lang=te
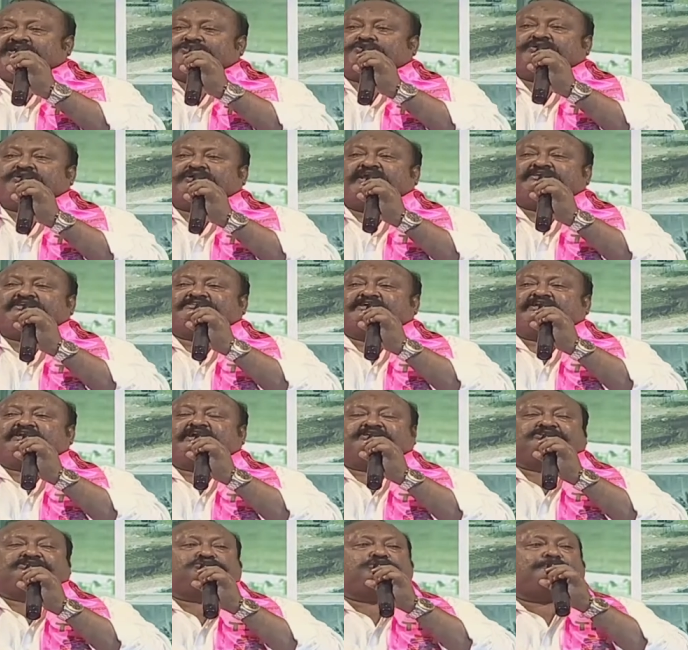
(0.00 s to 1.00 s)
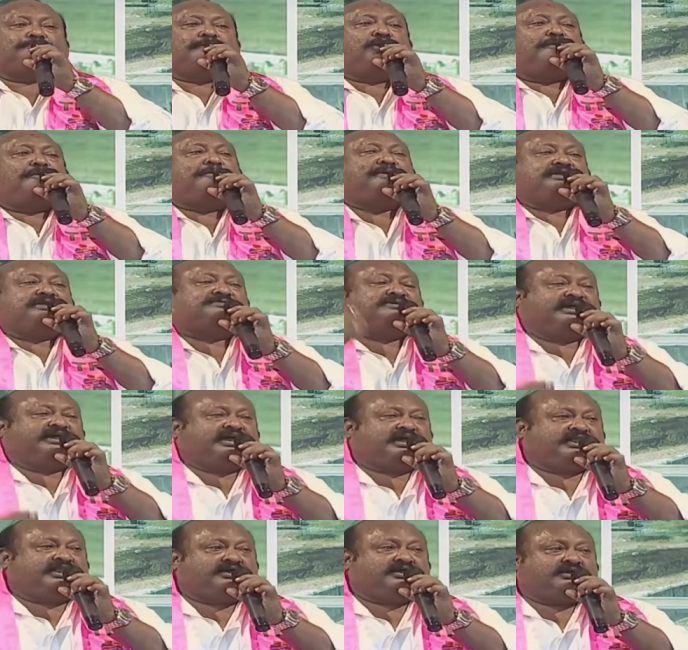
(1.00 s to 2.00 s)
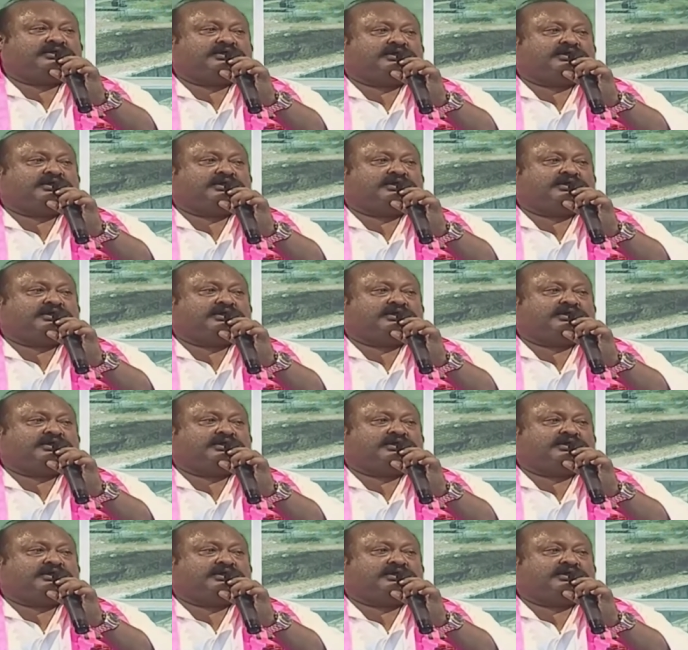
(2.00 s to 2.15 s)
చేతులు కేసీఆర్ గారి చేతులు బలోపేతం చేయాలి